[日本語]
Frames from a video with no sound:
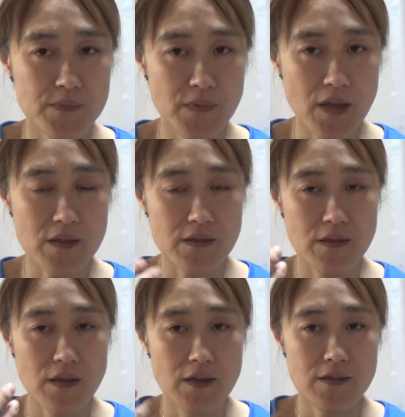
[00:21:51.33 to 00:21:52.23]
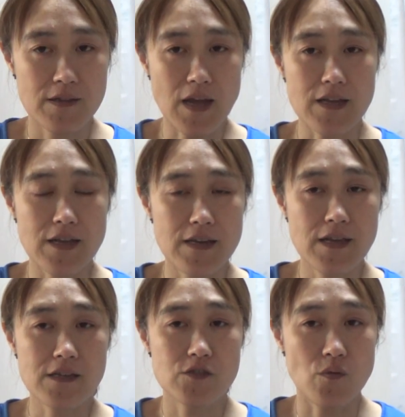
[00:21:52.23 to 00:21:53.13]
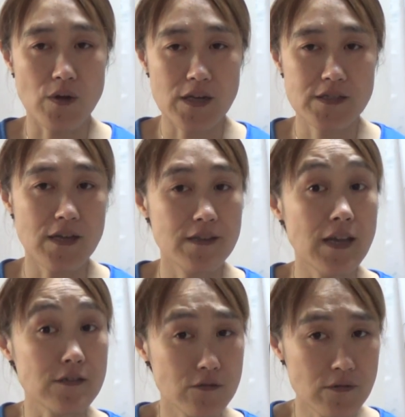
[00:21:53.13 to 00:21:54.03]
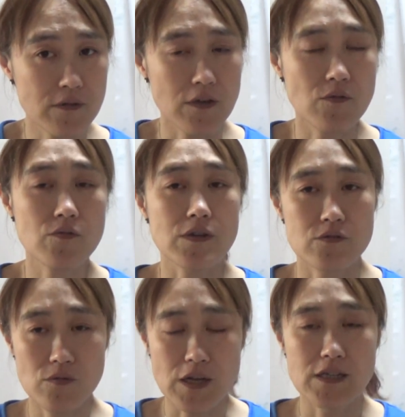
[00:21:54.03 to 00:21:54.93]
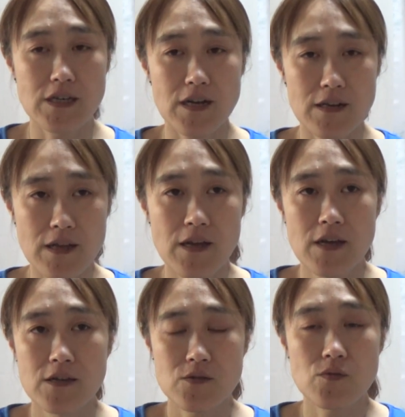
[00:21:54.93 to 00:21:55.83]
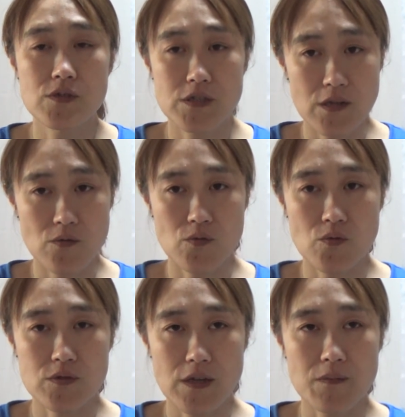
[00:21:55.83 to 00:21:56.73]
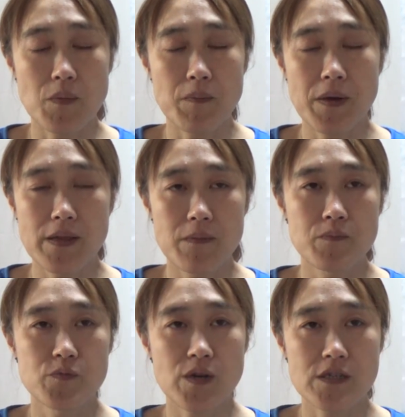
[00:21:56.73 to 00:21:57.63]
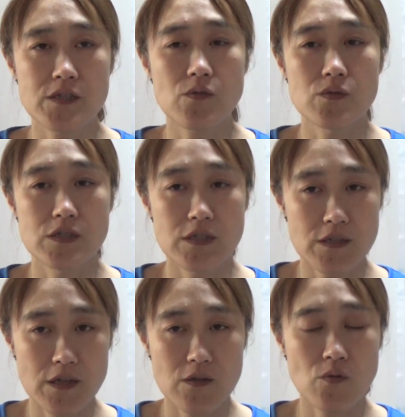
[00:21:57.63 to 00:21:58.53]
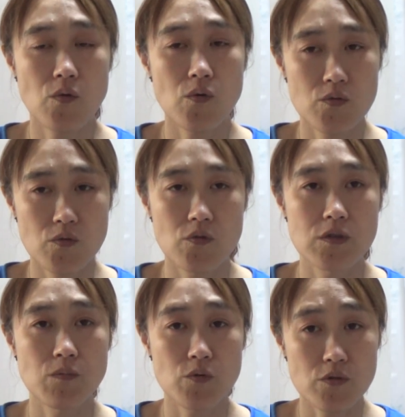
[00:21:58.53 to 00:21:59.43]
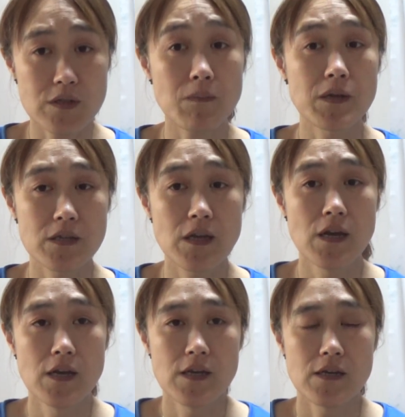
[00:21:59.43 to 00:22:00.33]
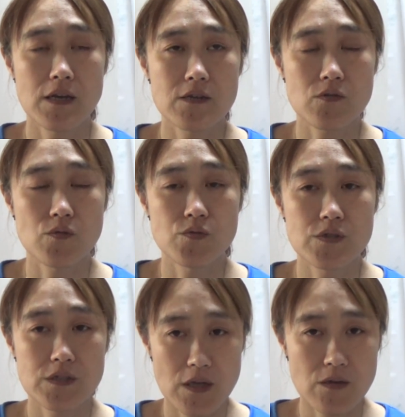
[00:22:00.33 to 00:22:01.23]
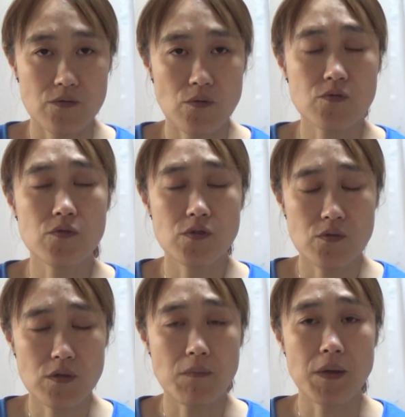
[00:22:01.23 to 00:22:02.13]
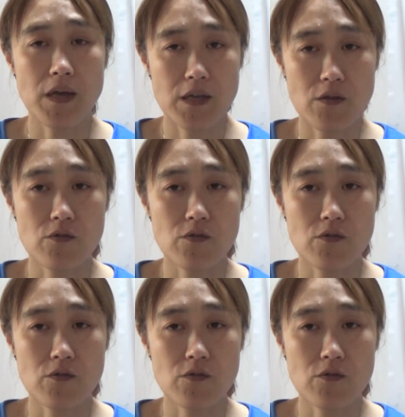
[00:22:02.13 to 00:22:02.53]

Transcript: で、体内で消化して出すっていうことがすごい大事だからねその一連の動作やっぱりね昔の人間の本能に戻すために、えー、そういうふうにしていくことによって免疫